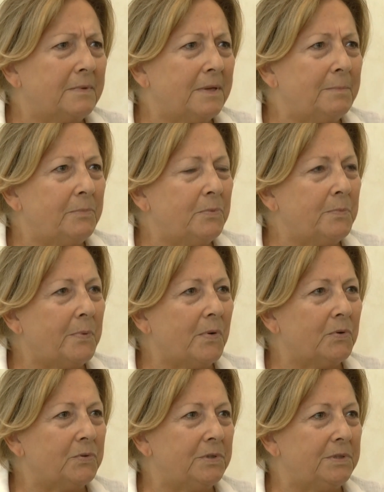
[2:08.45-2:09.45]
ebbi un
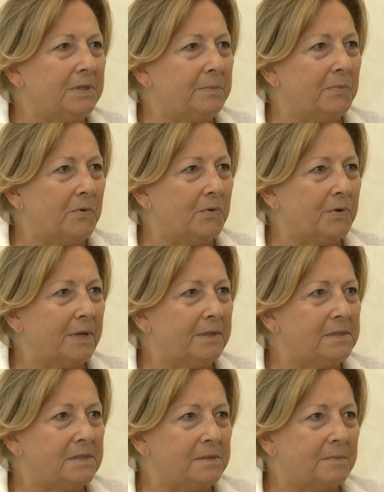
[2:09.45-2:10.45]
poco di timore,
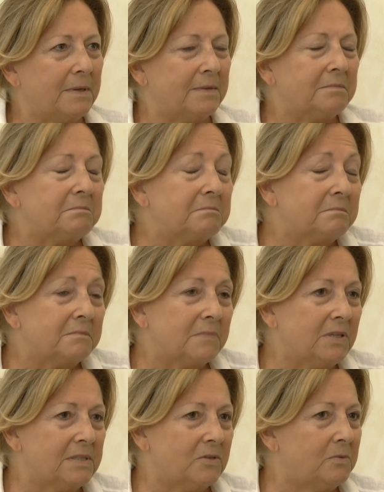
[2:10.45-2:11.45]
disse ma
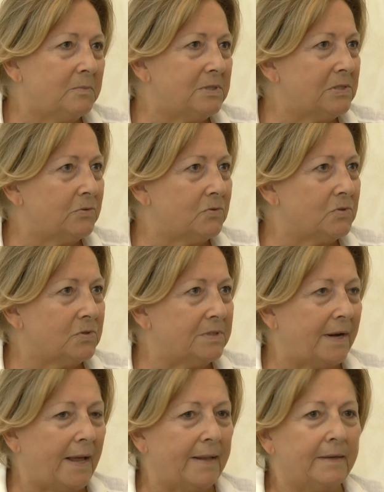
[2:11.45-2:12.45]
che come sono
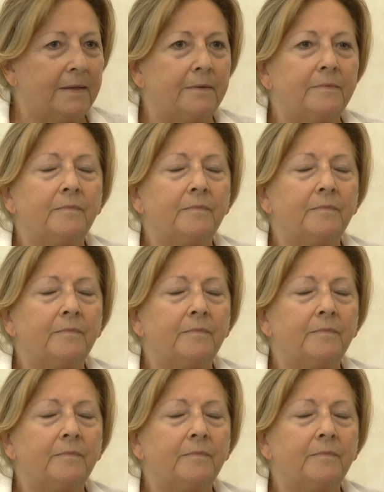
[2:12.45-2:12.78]
strani.